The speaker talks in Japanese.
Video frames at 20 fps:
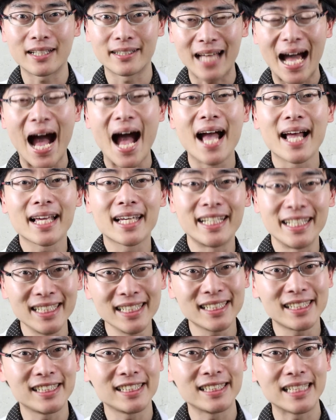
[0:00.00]
んだ切
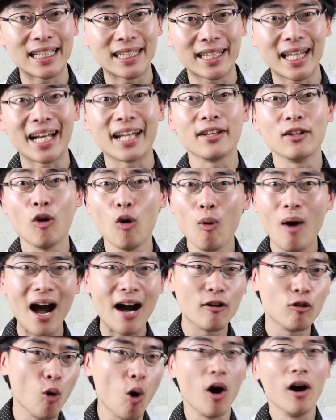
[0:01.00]
り口だったり
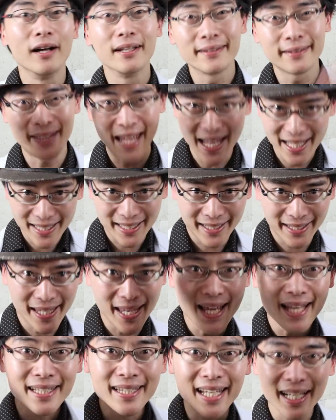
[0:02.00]
ノウハウを徹
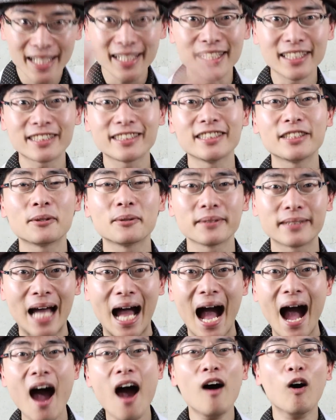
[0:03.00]
底的につぎ込ん
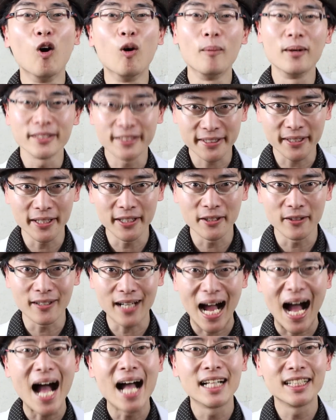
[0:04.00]
だ面白い動
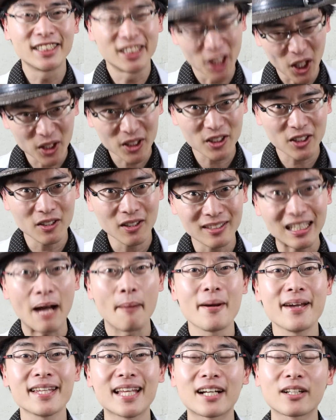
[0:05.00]
画、ちょっとた
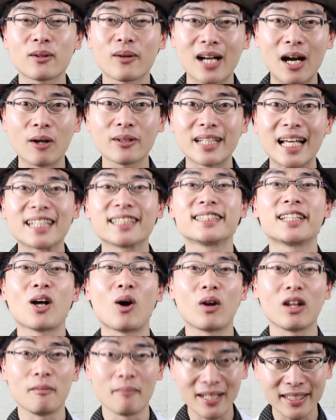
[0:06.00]
めになる動画を出してお
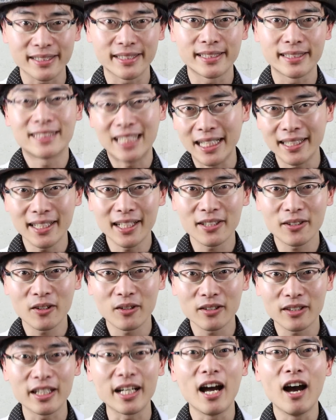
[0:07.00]
ります。チャンネル
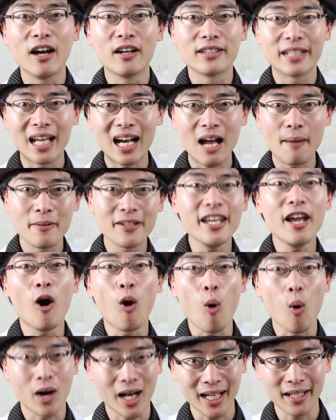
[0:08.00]
登録、並びに
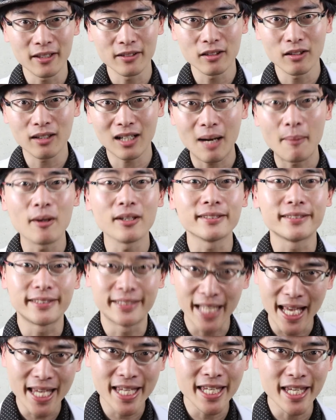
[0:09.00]
他の動画も
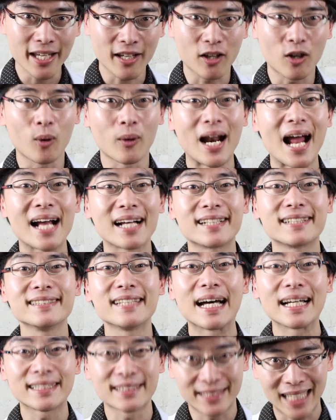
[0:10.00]
ぜひご覧く
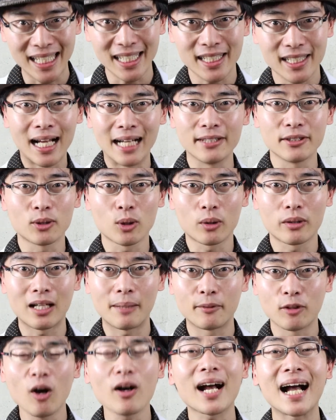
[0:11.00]
ださい。監督
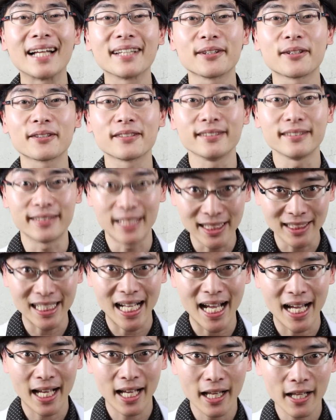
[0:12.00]
ラボの監督でし
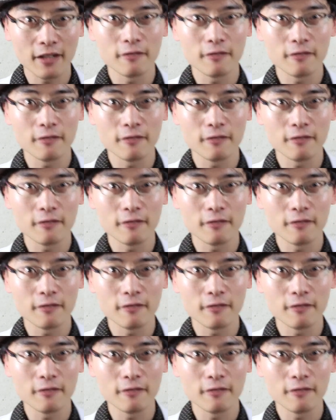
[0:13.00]
た。